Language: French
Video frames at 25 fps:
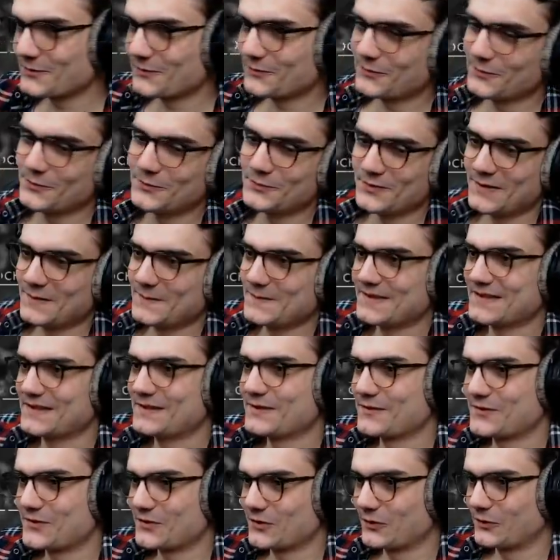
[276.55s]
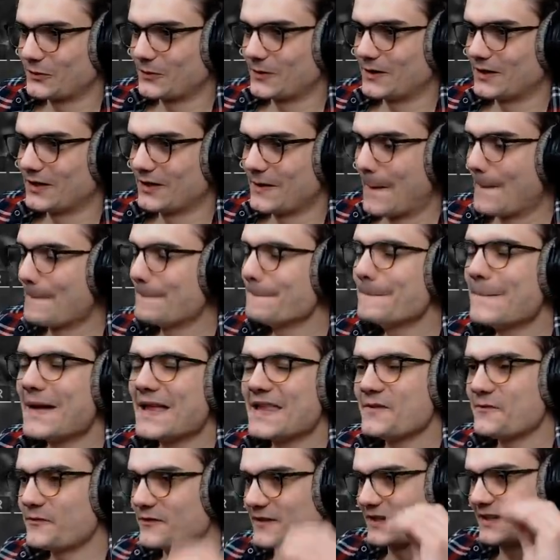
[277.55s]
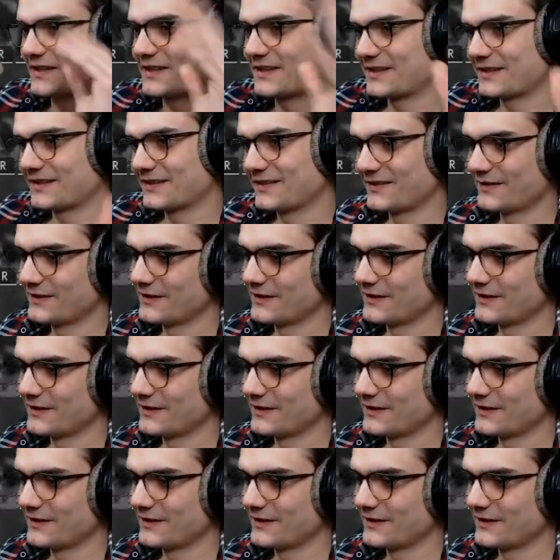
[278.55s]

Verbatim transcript: feu du M1903. Magnifique.